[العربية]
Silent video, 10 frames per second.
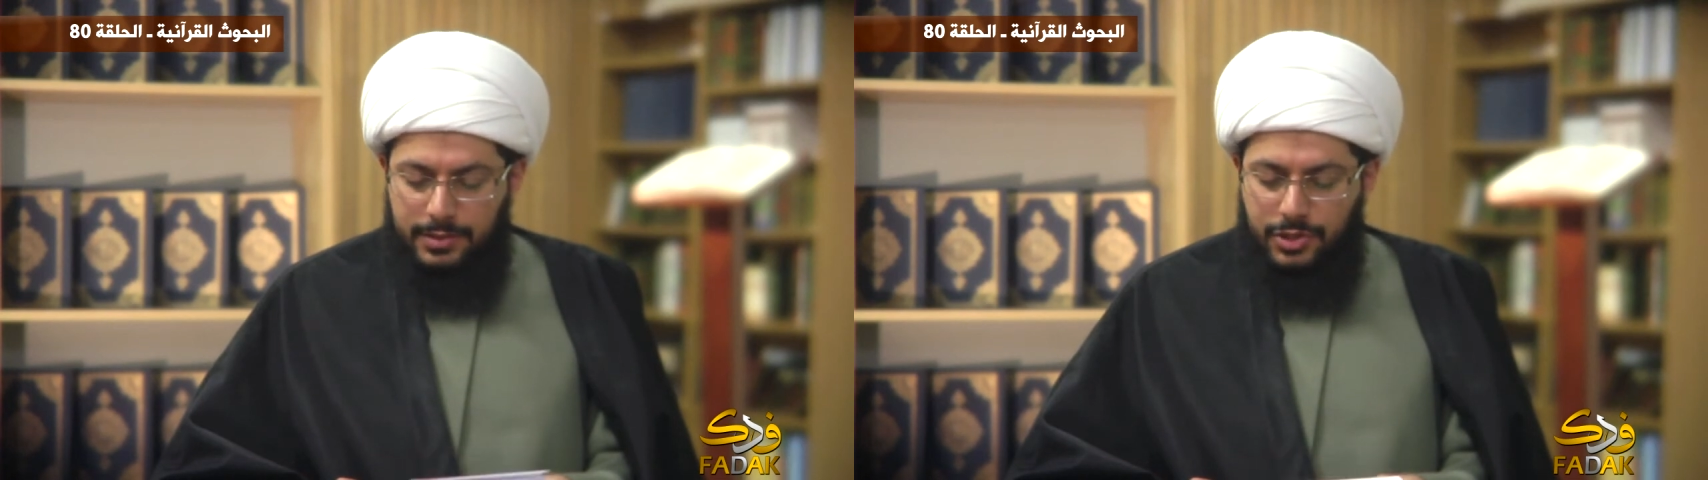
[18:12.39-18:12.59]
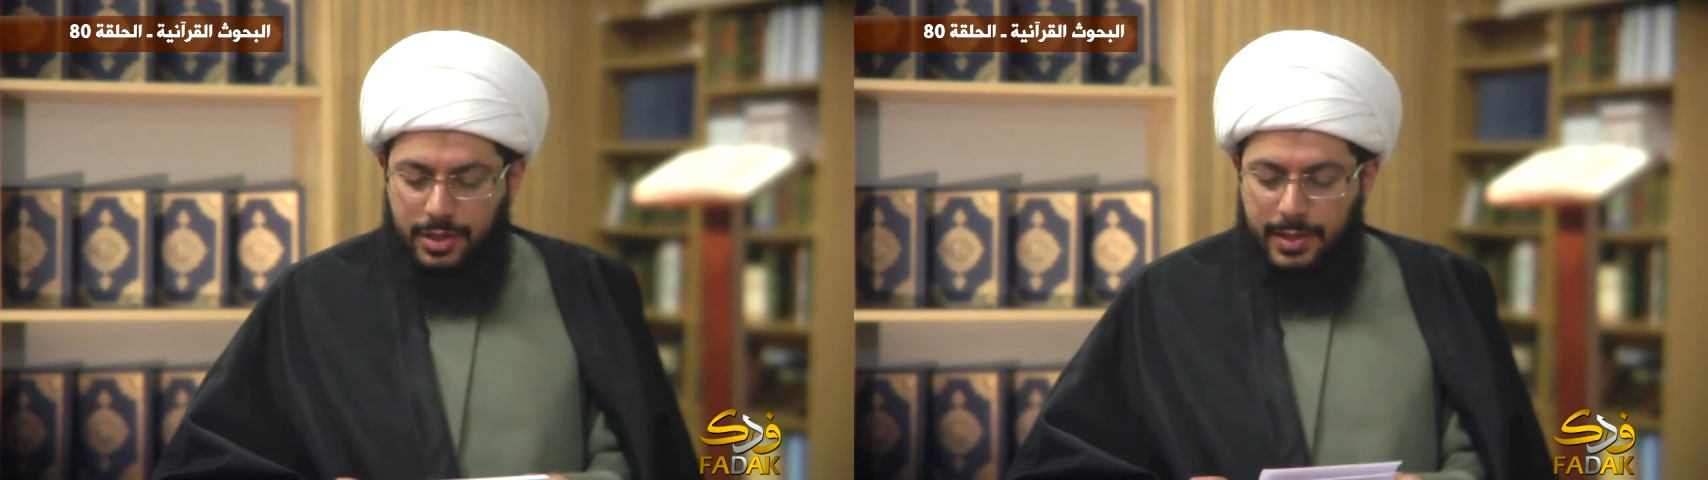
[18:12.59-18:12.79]

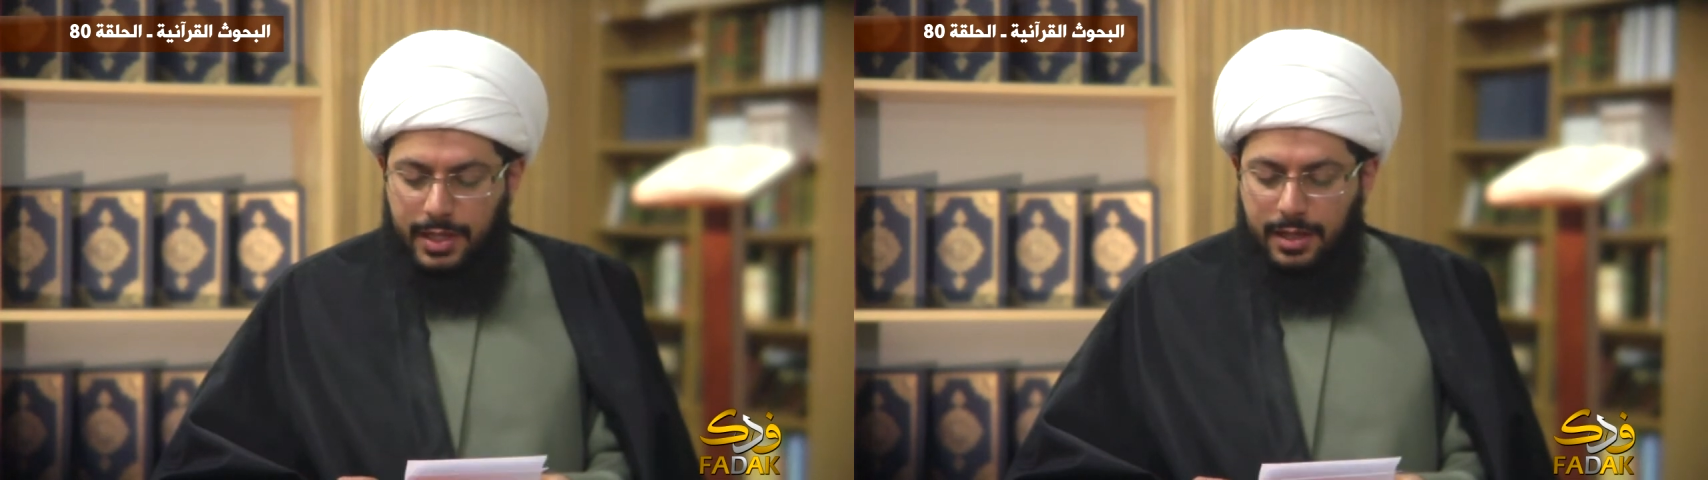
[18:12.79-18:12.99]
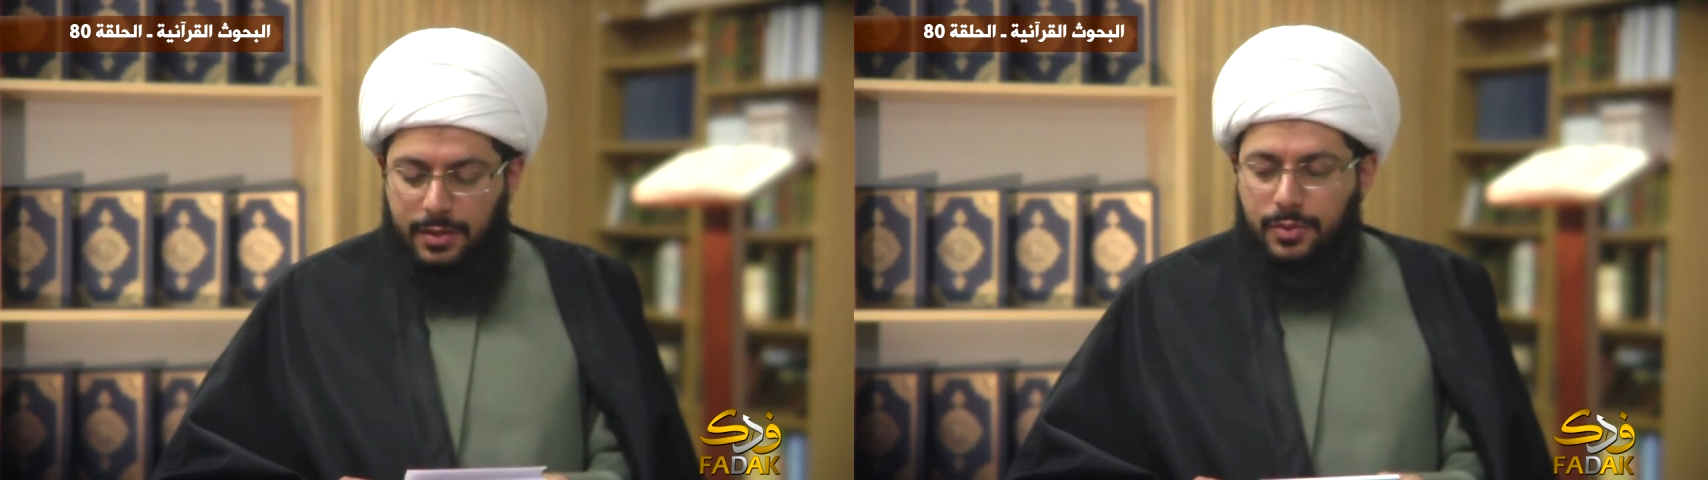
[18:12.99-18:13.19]

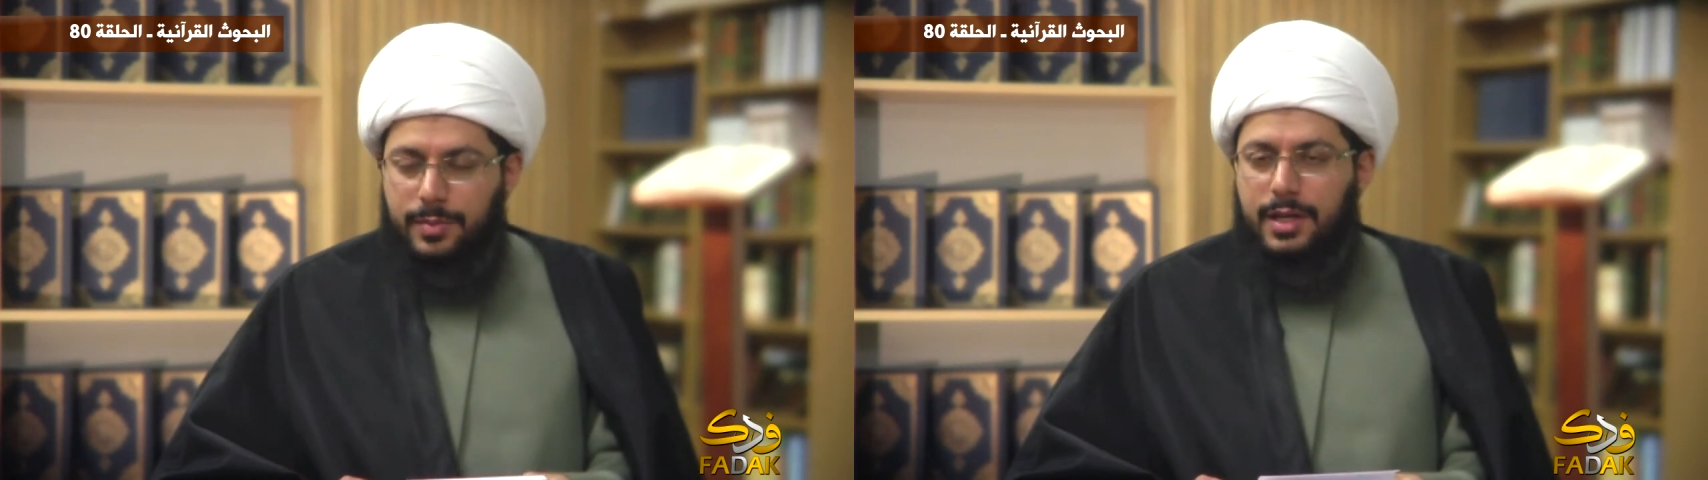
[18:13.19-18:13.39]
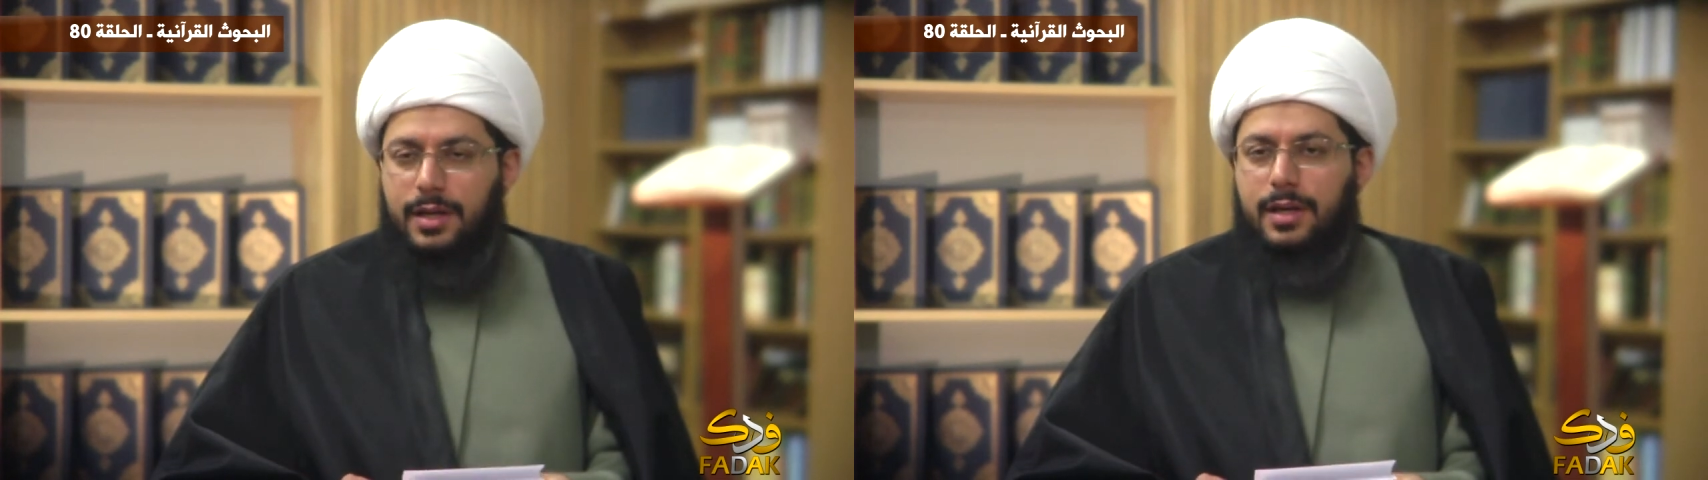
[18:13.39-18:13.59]

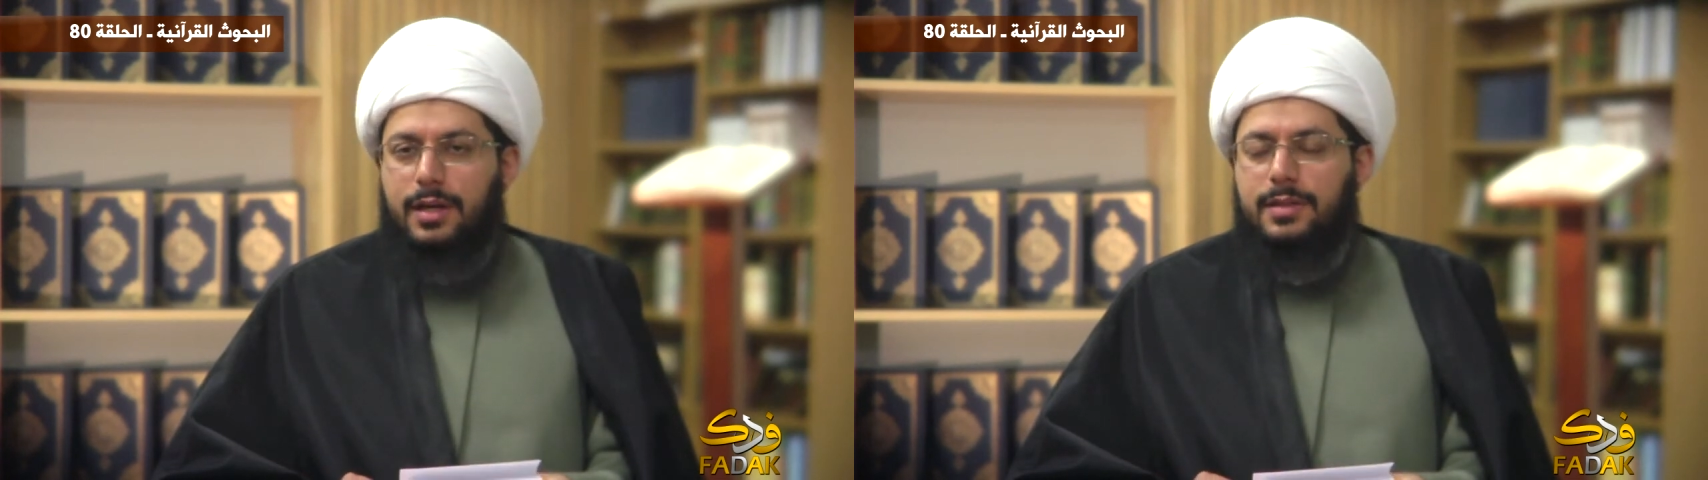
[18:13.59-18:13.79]
جمعهما